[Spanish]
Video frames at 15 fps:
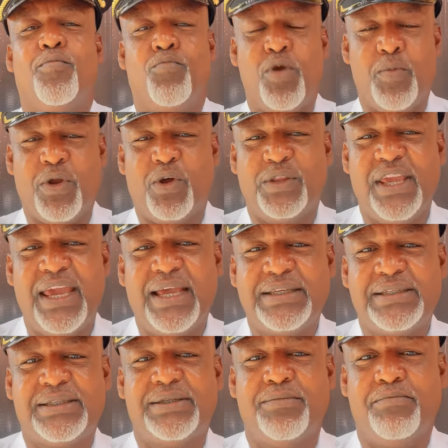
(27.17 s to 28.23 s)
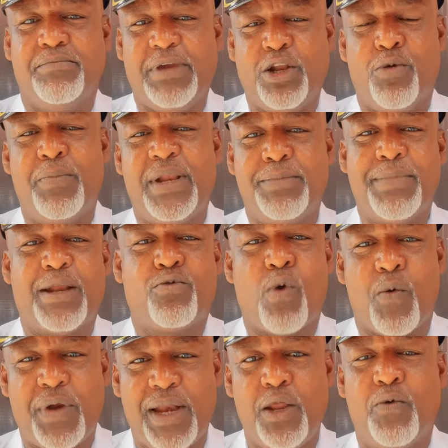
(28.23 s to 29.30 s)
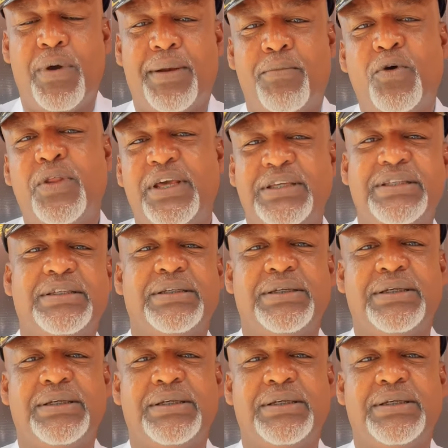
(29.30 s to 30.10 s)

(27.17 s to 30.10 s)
Muy buenos días, mi nombre es Marco Aurelio Bermúdez,